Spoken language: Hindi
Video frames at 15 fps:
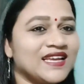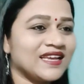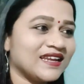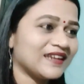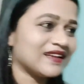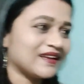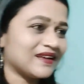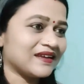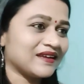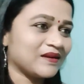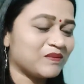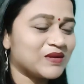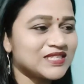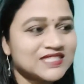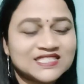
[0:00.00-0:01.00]
बस चली
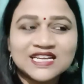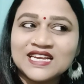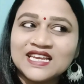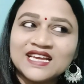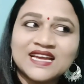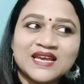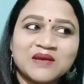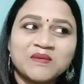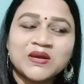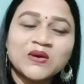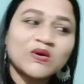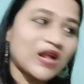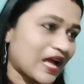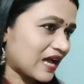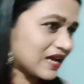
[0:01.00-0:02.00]
गई मैं और आ गई
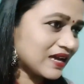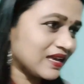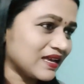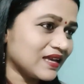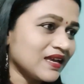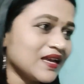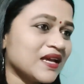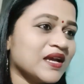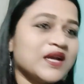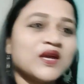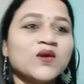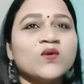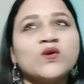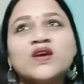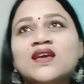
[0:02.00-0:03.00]
क्योंकि
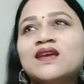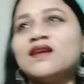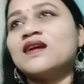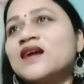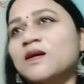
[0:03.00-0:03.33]
कब तक